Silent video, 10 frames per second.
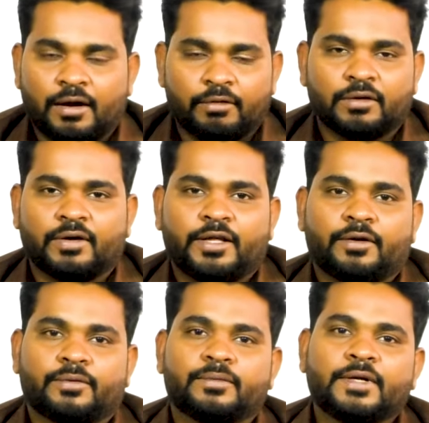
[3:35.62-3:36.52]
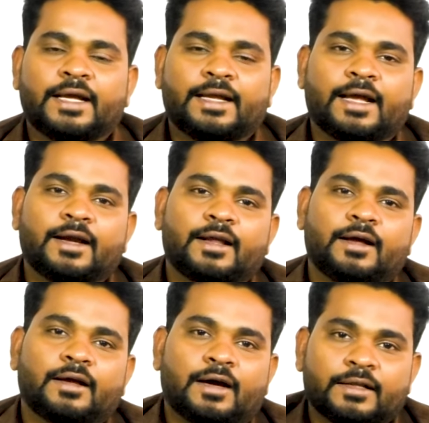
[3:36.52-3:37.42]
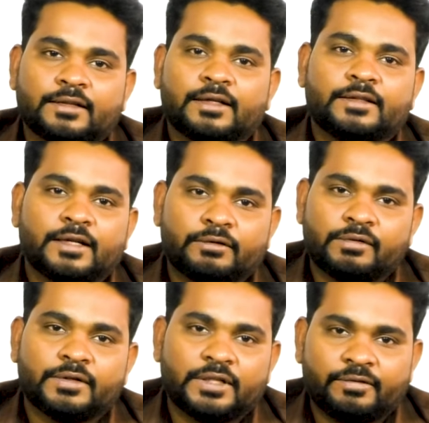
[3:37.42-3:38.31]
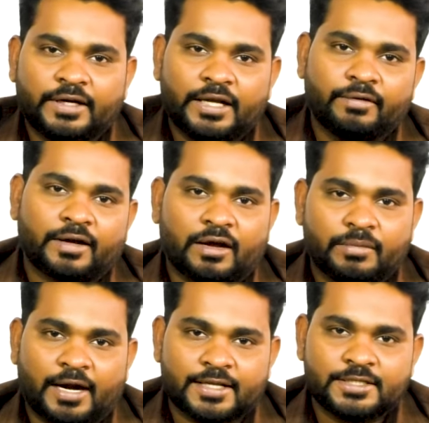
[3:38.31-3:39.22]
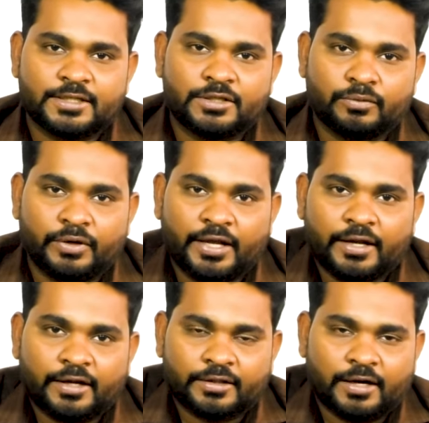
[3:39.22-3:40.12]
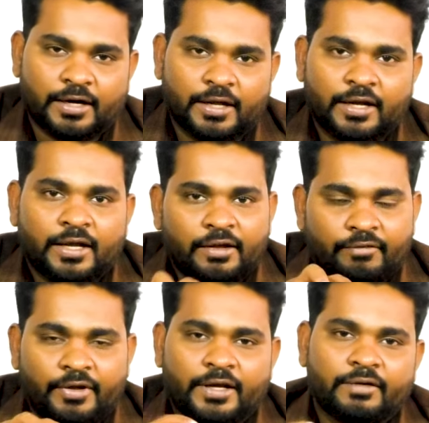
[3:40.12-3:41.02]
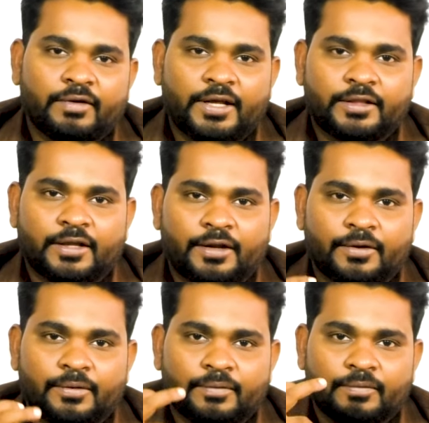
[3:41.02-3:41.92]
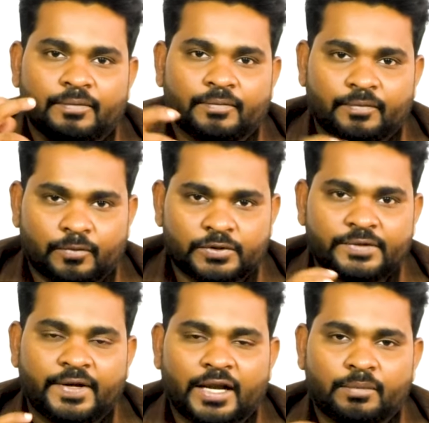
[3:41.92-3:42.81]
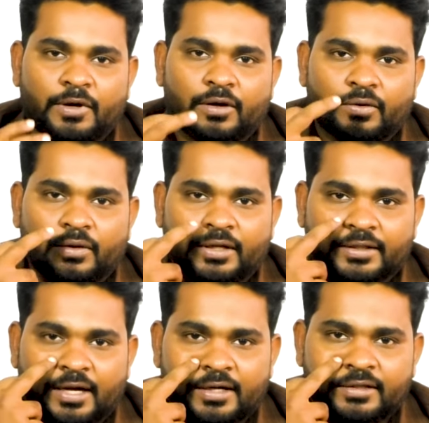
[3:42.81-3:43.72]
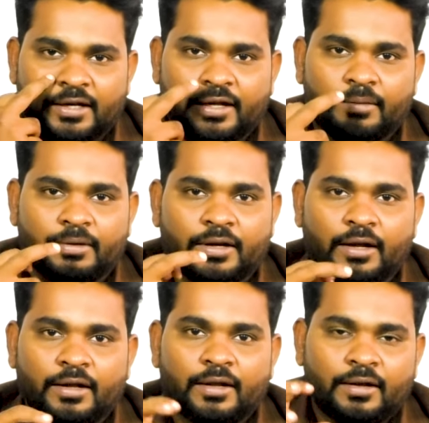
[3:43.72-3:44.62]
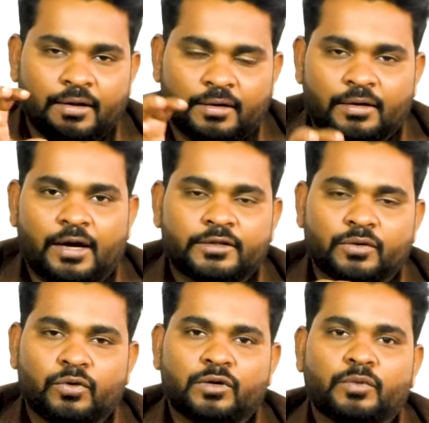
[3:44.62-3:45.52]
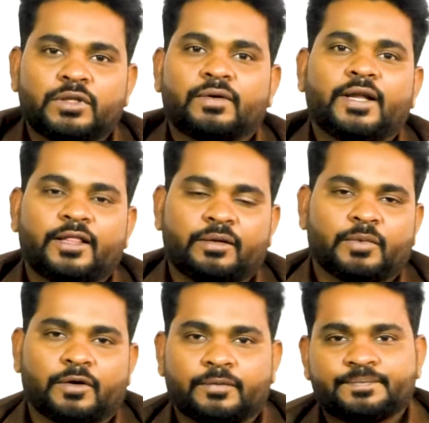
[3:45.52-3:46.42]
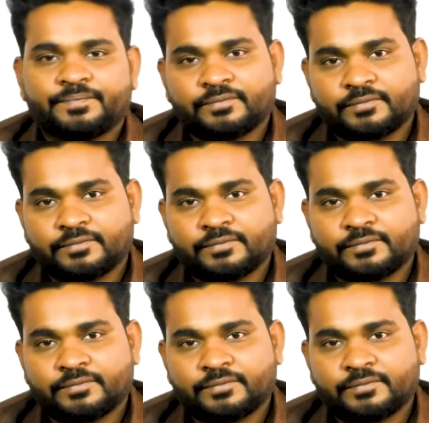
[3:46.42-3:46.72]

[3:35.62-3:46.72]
அவங்களுக்கு வலி இருக்கும் ஏன்னா அந்த திரவம் வந்து வெளியே வராமல் அடைச்சிக்கிட்டு உள்ளே இருக்கிறதுனால வீக்கம் வெளியே தெரியும் கொஞ்சம் வீங்கின மாதிரி இருக்கும் அந்த இடத்த அழுத்துறீங்க அப்படின்னா அழுத்தம் கொடுக்கும்போது வலி அதிகமாகும்